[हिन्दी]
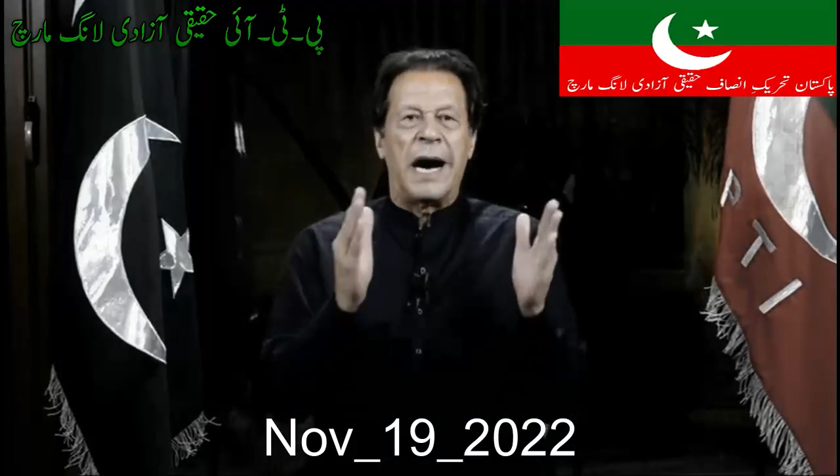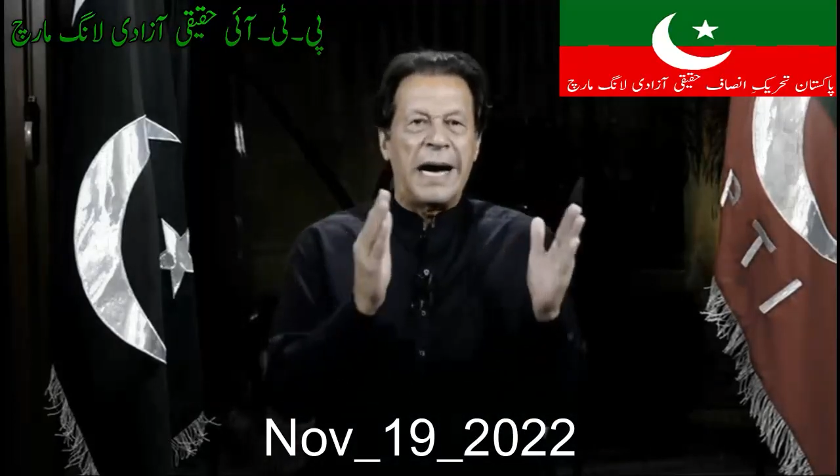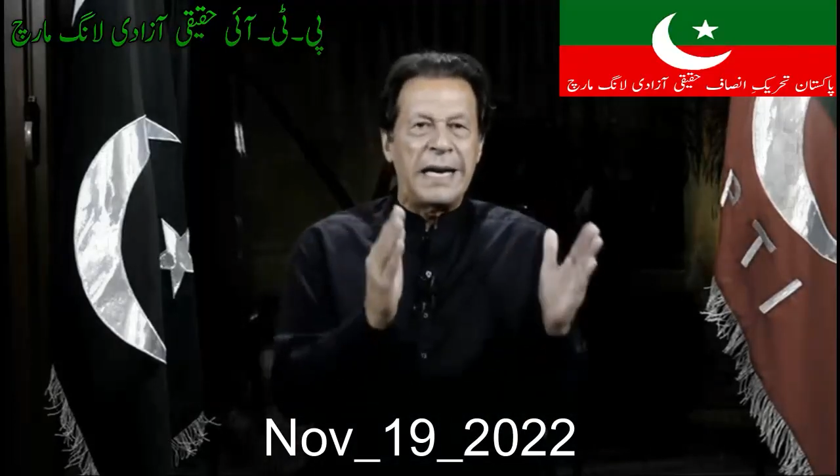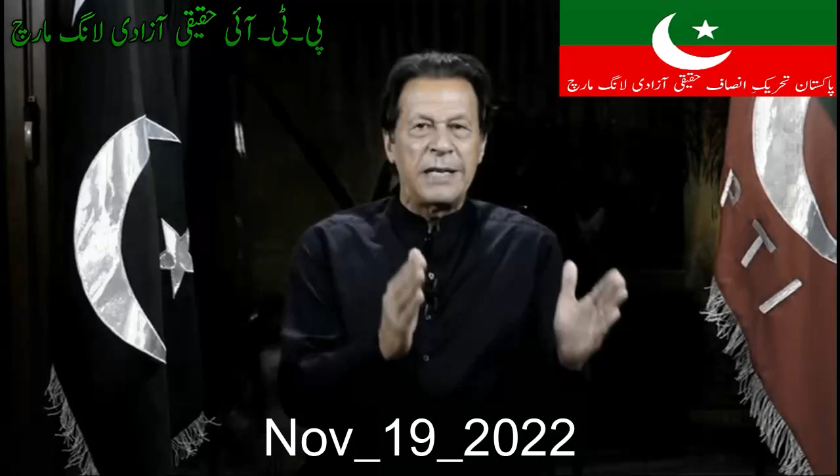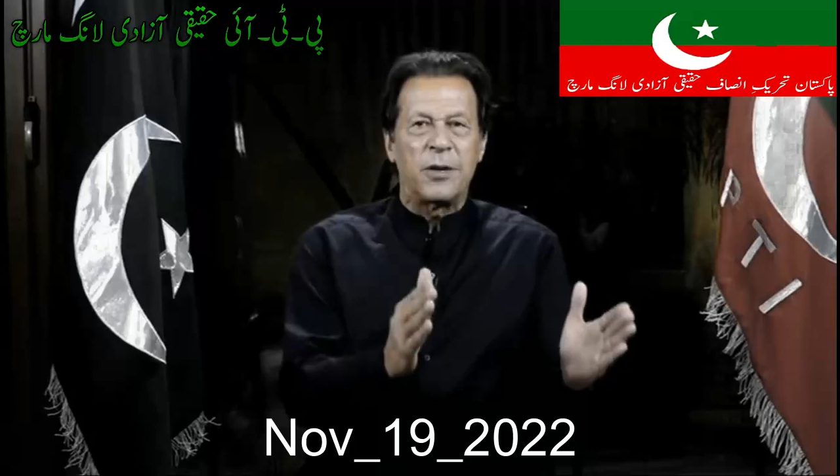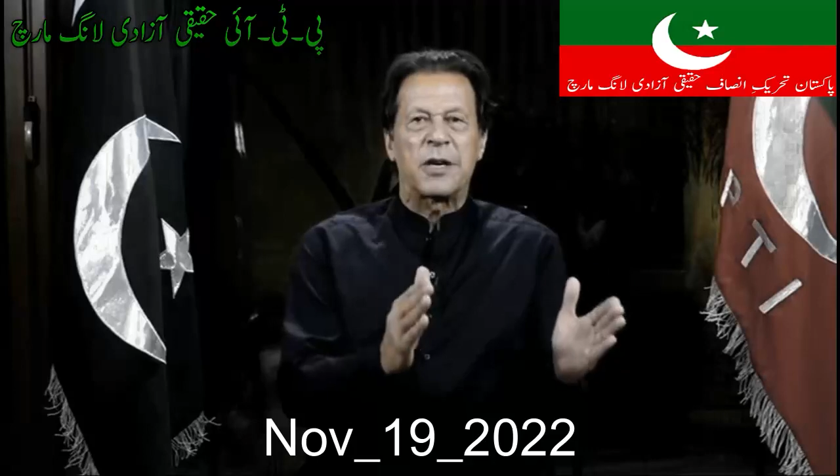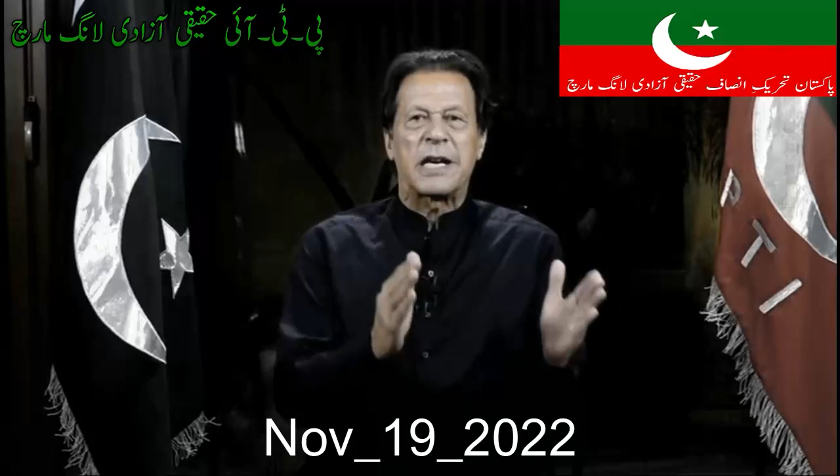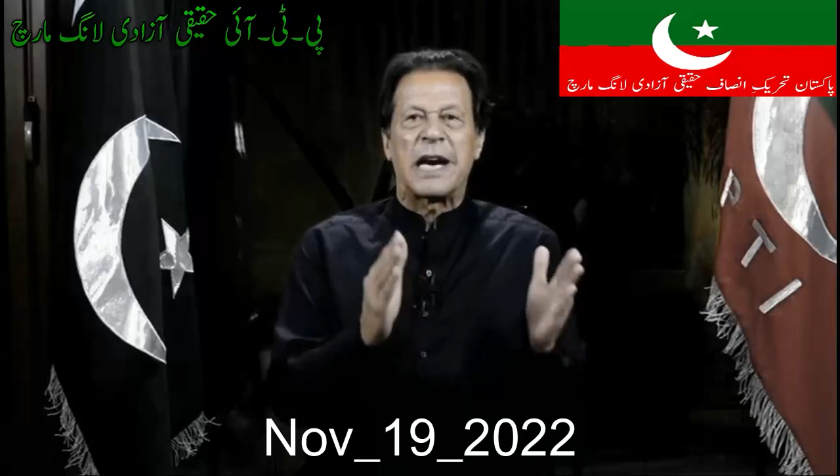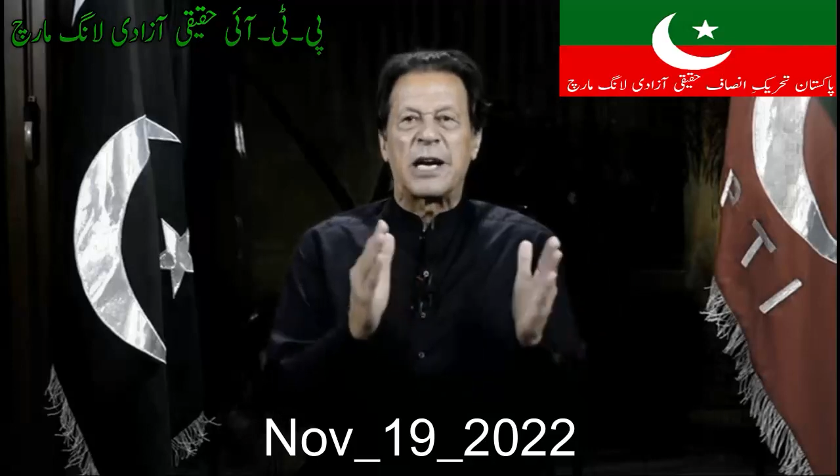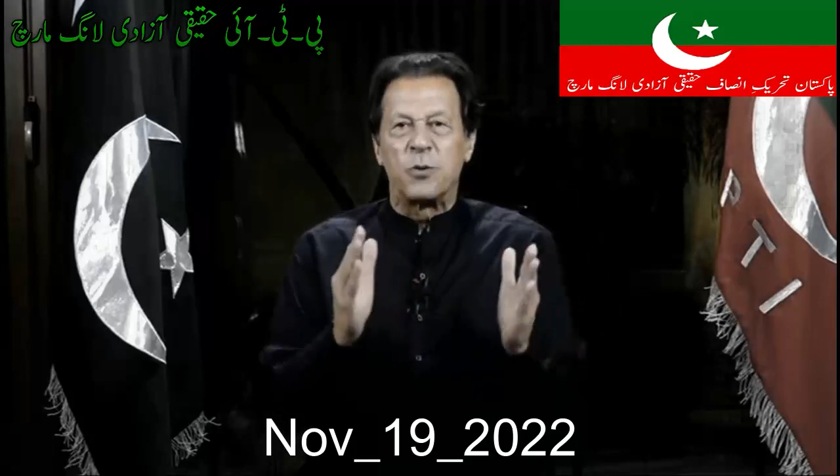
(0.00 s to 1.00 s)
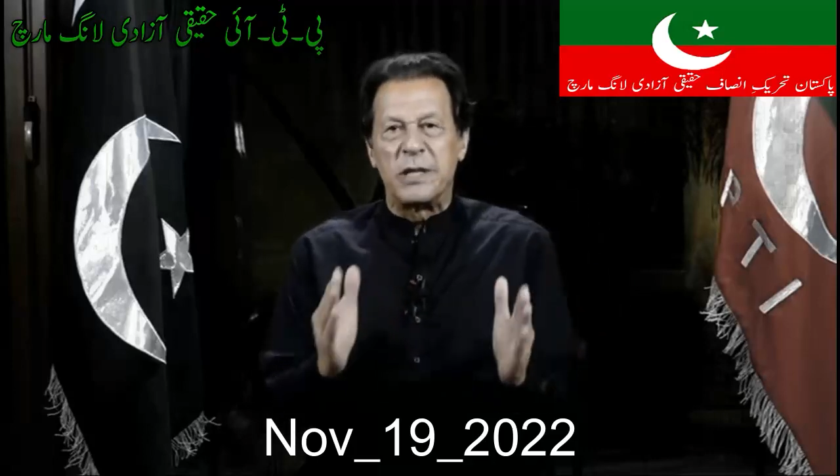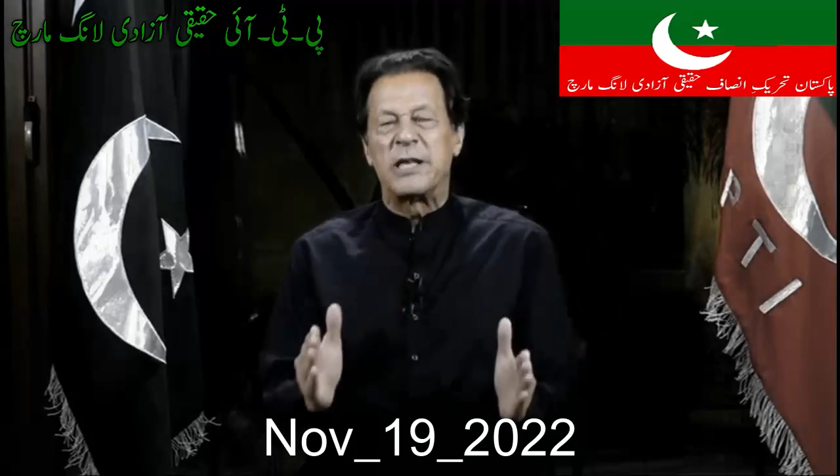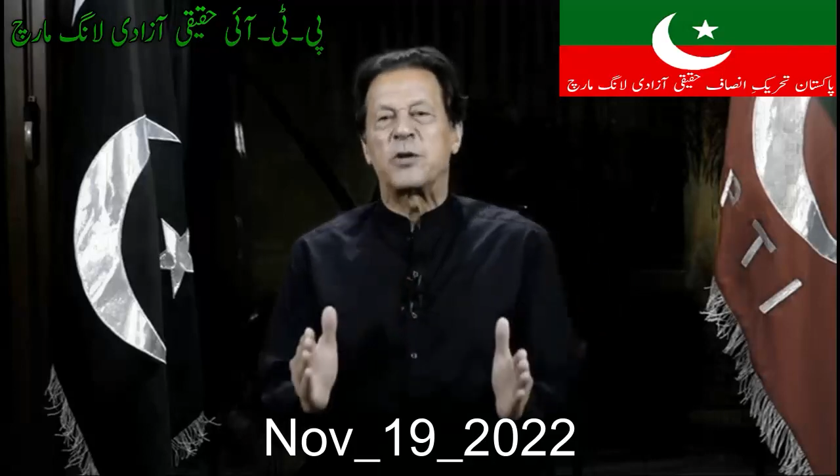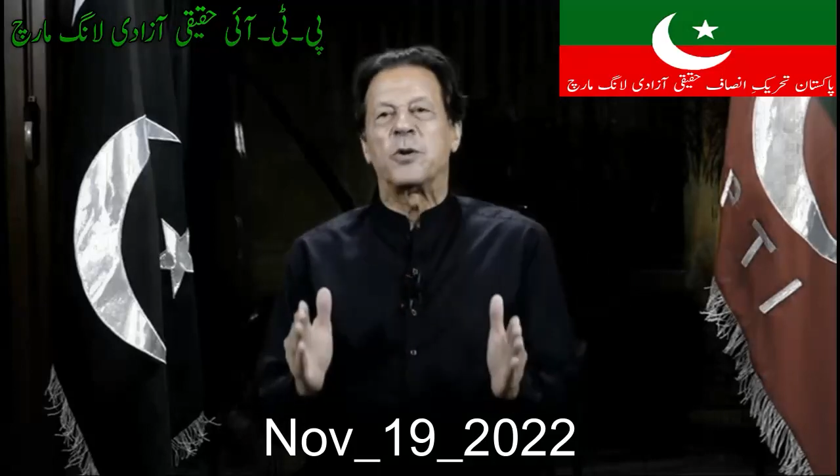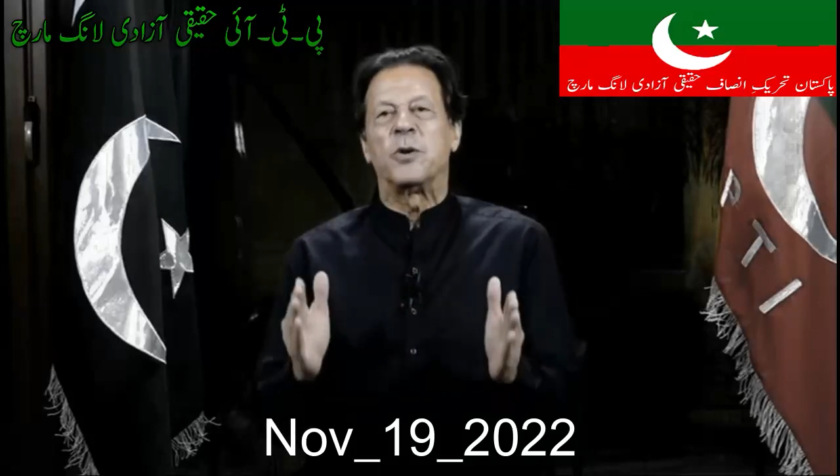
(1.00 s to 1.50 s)
आइन और कानून
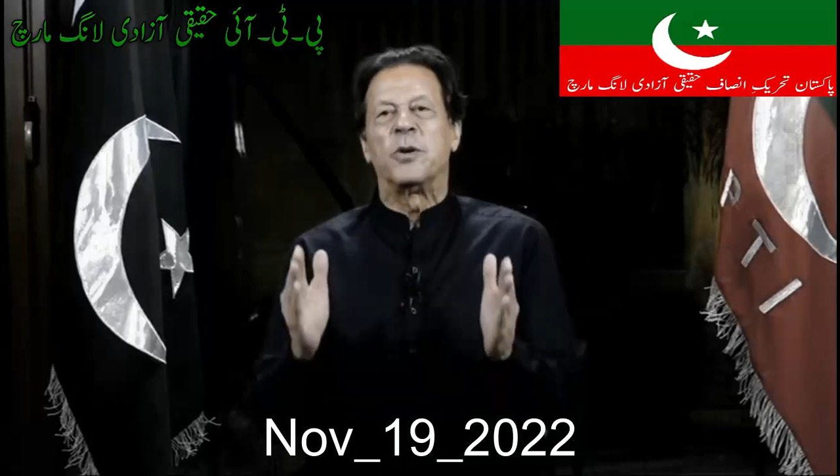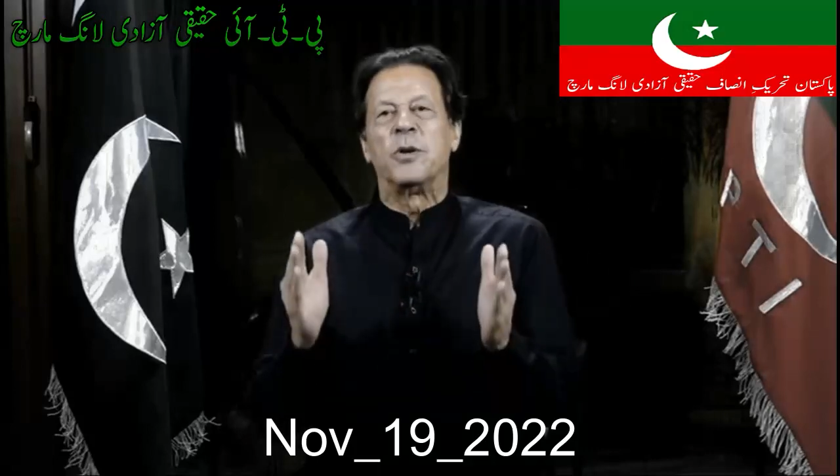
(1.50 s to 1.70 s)
इनको